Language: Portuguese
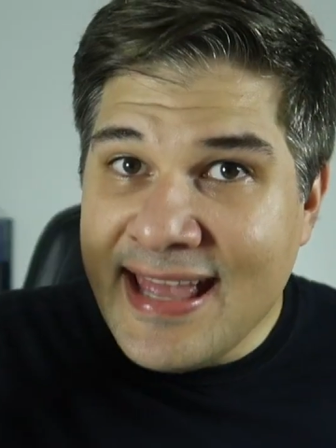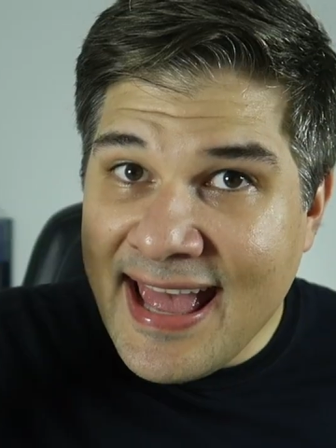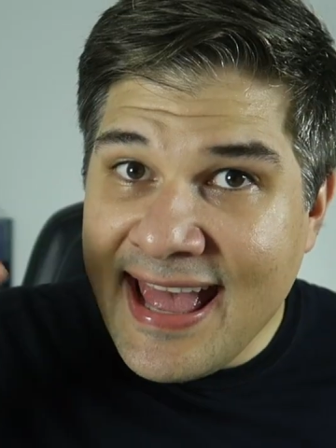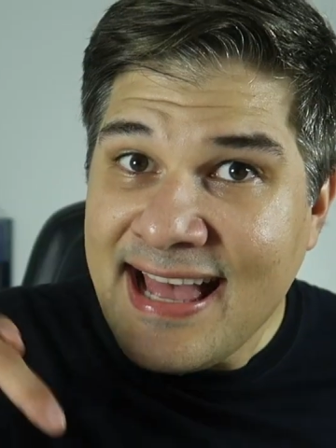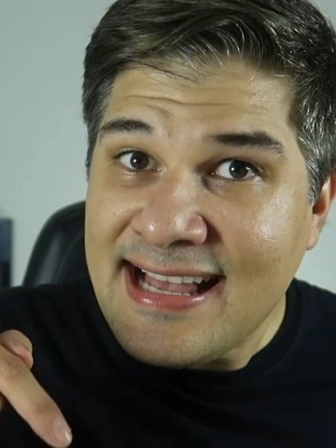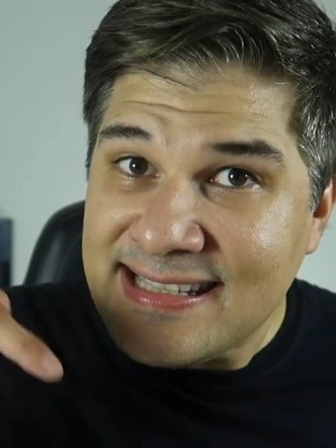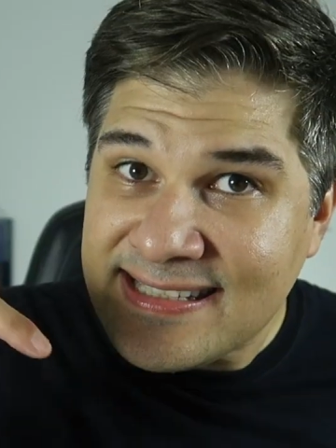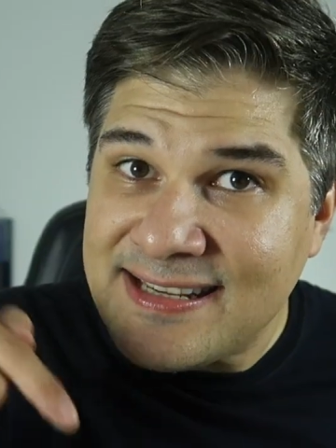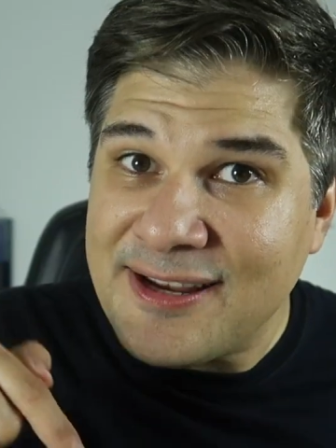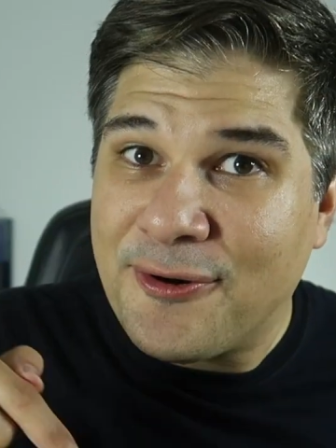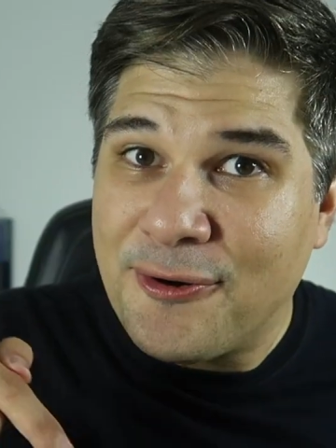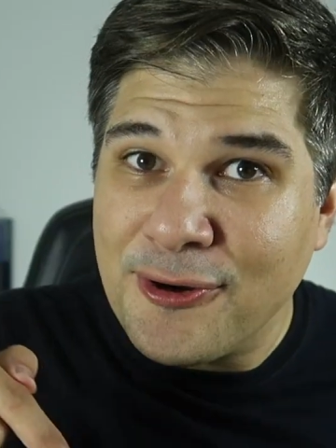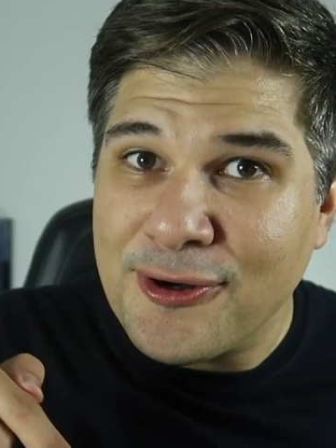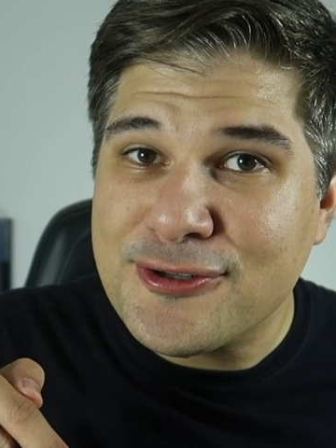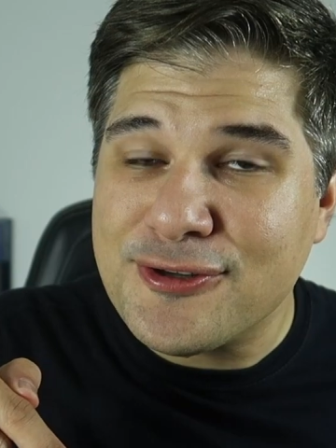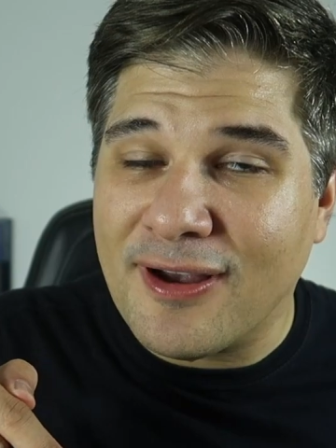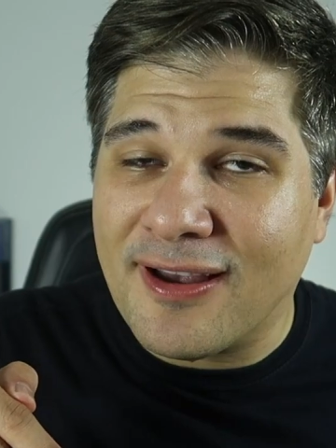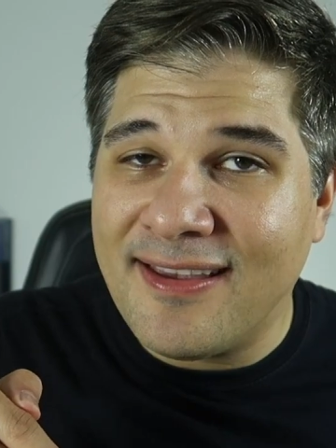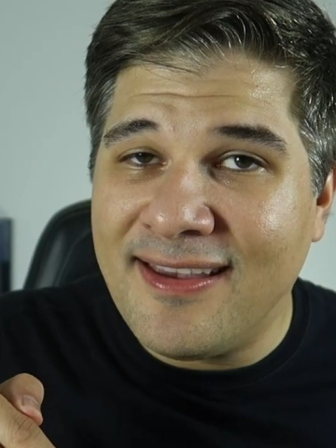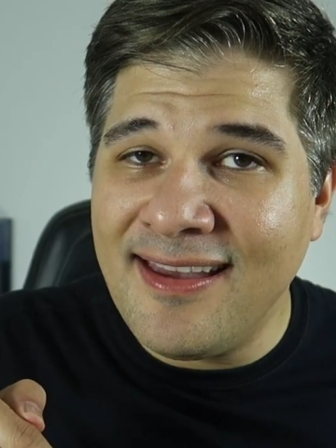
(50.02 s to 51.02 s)
E esse
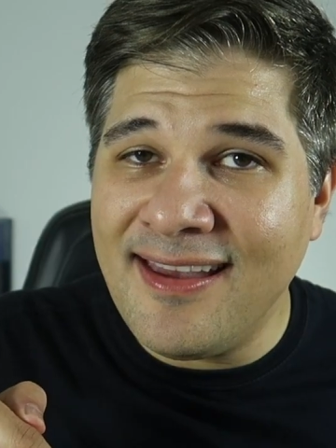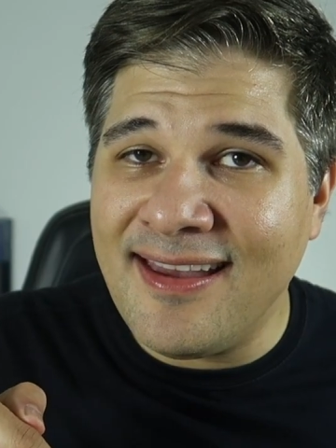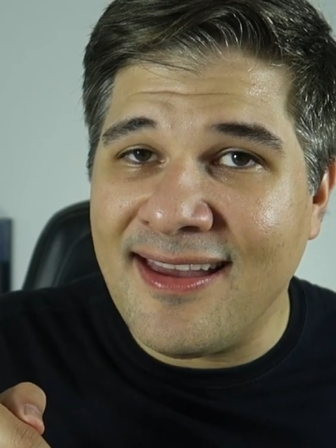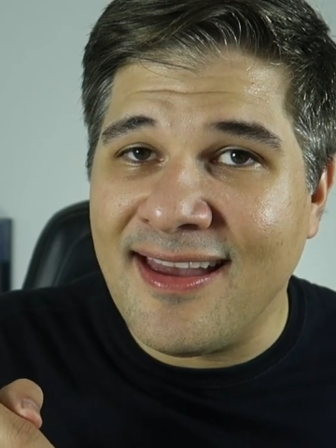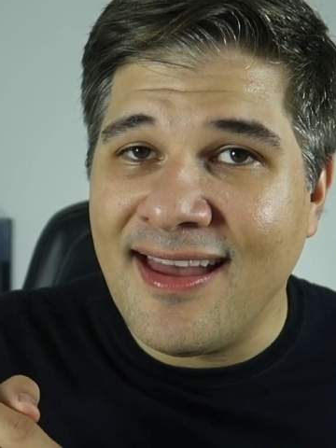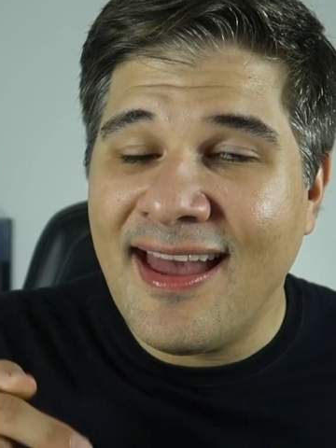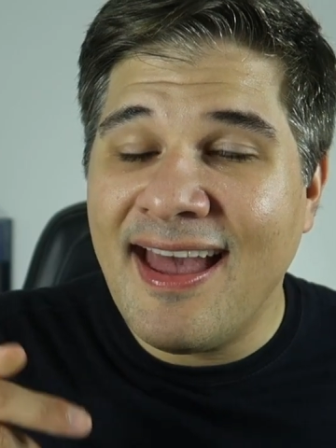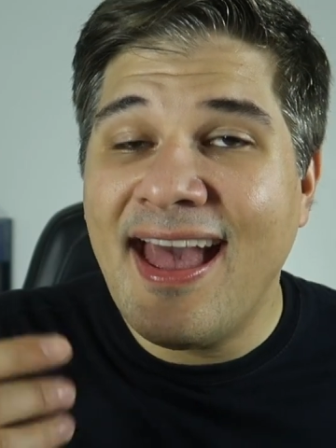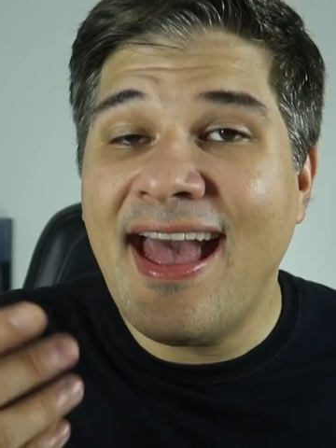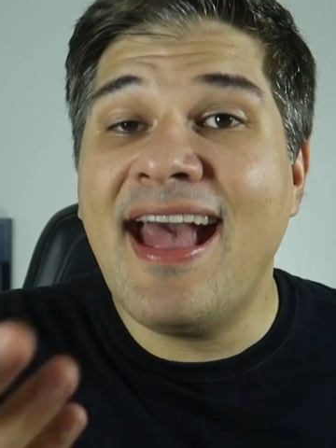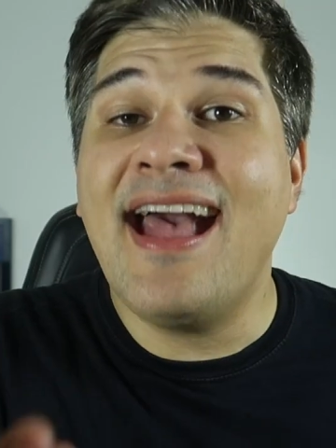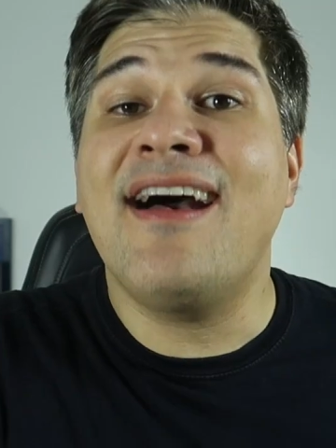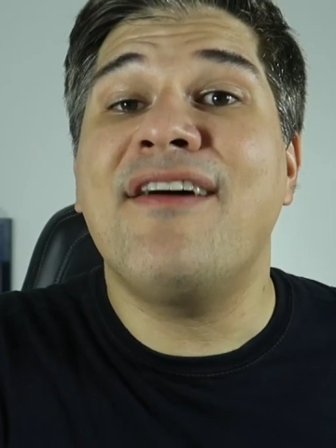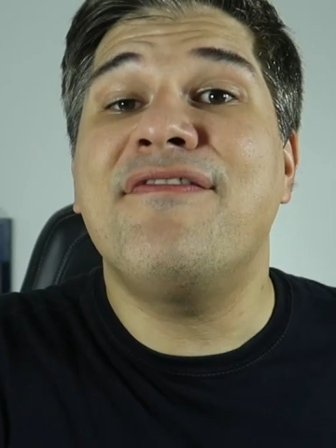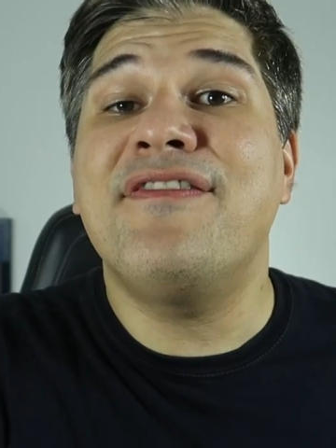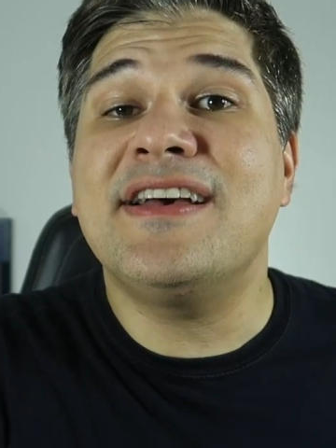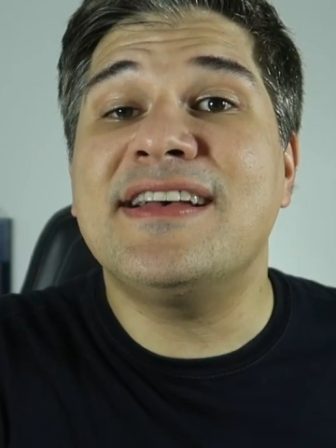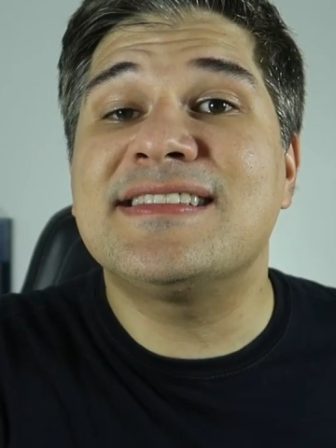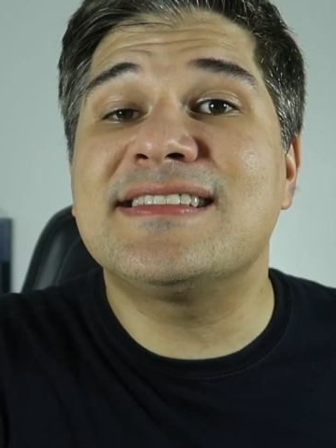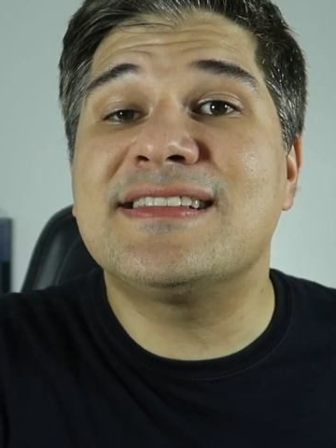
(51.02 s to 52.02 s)
curso aqui é a
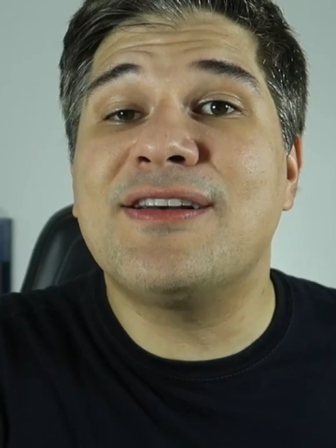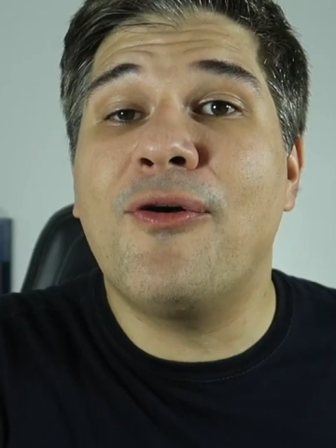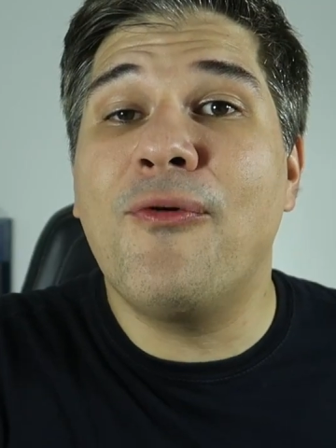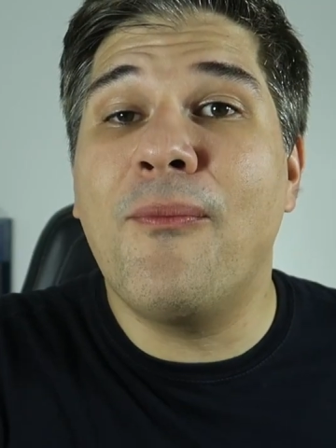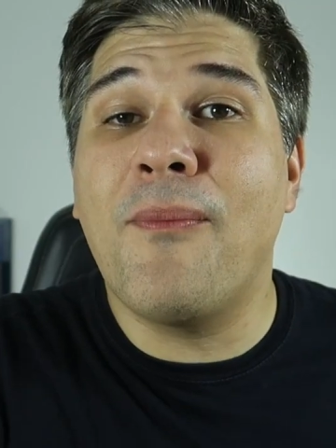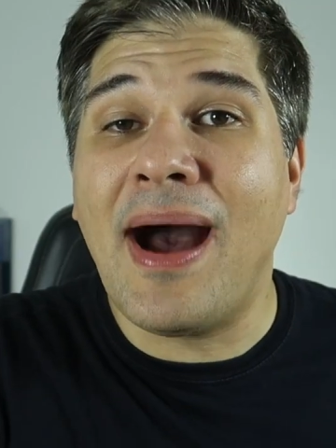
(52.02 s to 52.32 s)
versão